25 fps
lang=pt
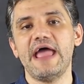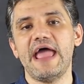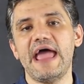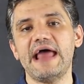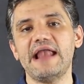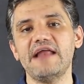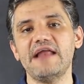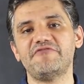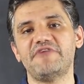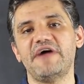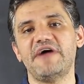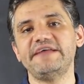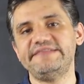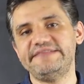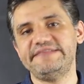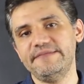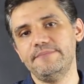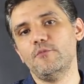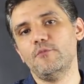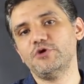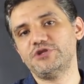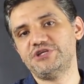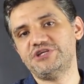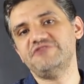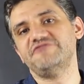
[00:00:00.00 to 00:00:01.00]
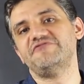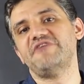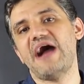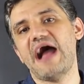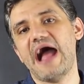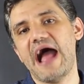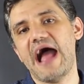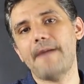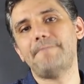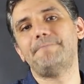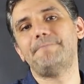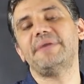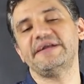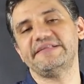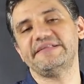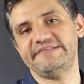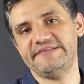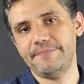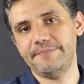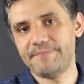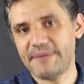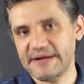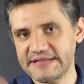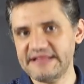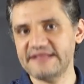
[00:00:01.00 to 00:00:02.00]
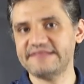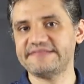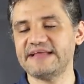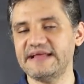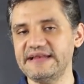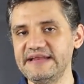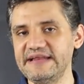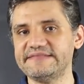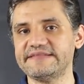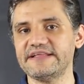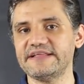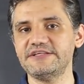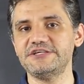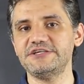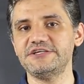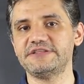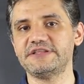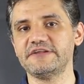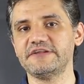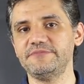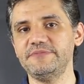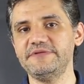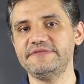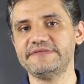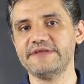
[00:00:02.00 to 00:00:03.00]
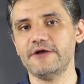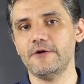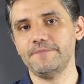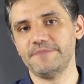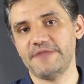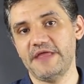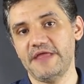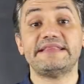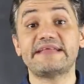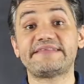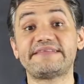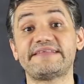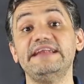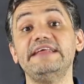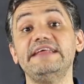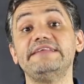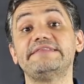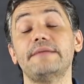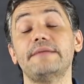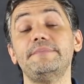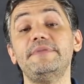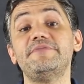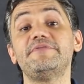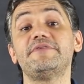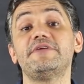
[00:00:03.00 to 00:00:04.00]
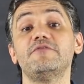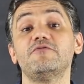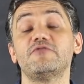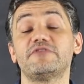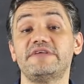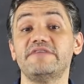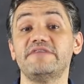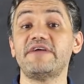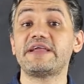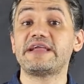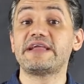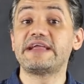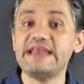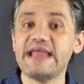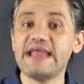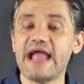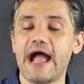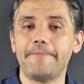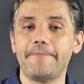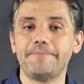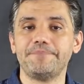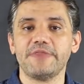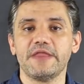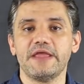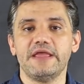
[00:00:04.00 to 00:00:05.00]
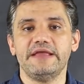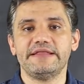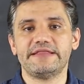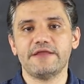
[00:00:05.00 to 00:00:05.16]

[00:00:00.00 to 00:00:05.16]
ela vai se motivar a participar dessa lista de transmissão, né? Dessa lista VIP que você vai criar.